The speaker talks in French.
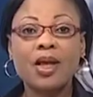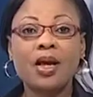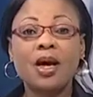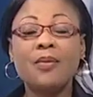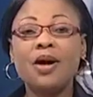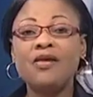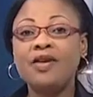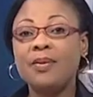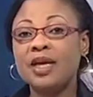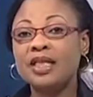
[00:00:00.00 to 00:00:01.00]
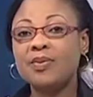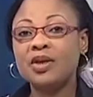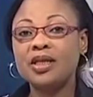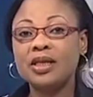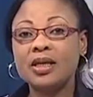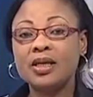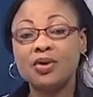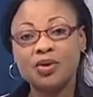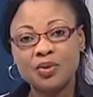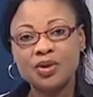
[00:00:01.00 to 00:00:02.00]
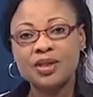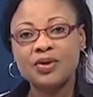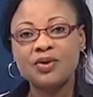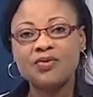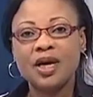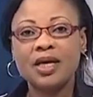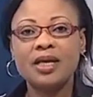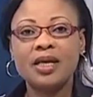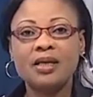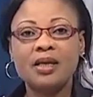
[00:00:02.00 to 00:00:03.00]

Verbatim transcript: En bref, les partis politiques de l'opposition ivoirienne